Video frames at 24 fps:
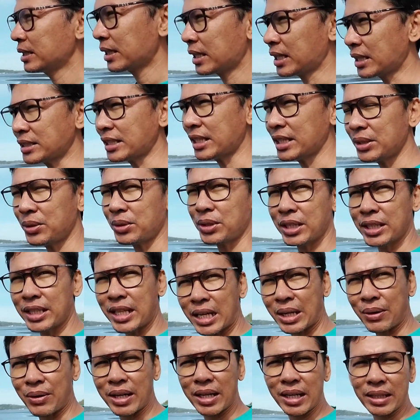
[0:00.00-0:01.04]
Kasi yung
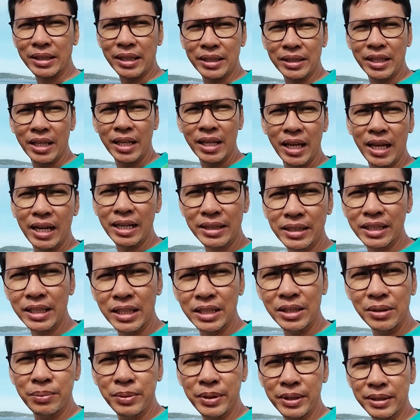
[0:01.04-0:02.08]
ginagawa natin, healthy
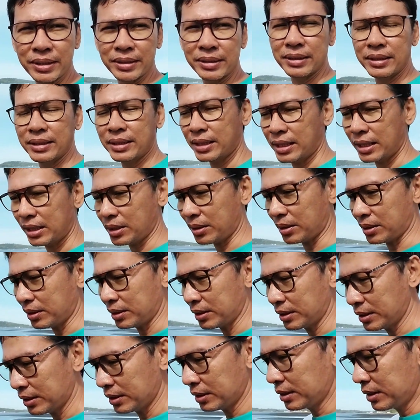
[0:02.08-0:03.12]
living. Ano?
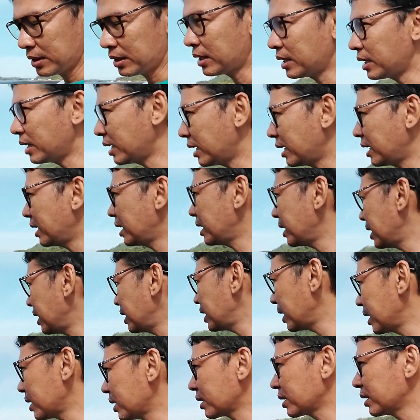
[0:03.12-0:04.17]
Uh,
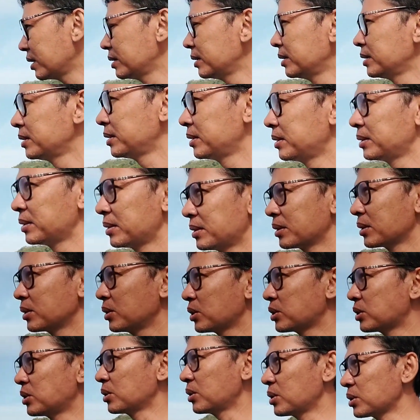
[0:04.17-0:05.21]
ah,
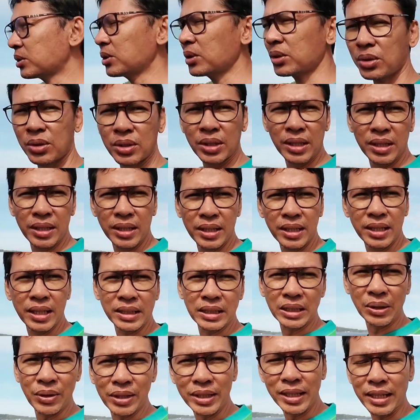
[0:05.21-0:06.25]
gustong gusto ito ng
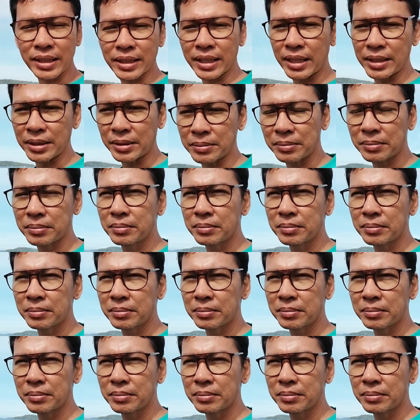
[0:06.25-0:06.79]
katawan natin.